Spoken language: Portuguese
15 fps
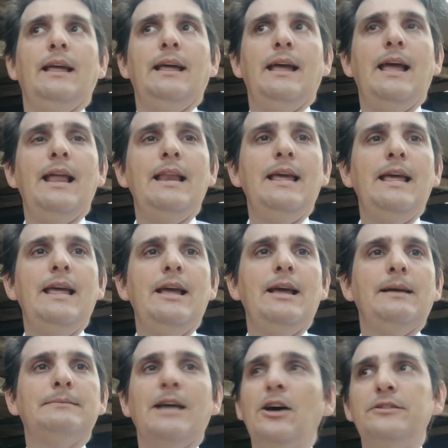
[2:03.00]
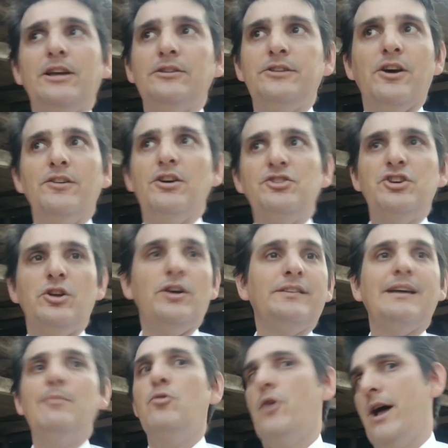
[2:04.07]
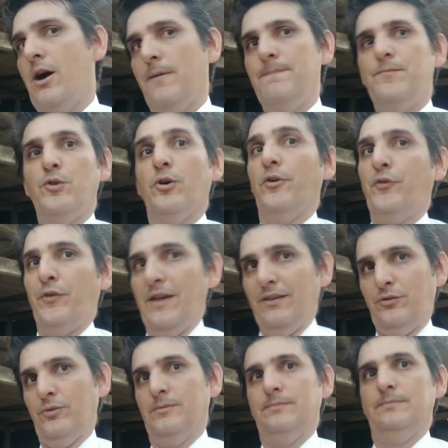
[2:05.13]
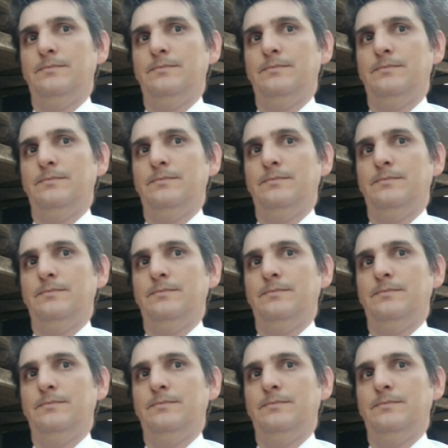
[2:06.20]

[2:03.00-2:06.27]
Ele, Deus, Deus não tirou Samuel do ofício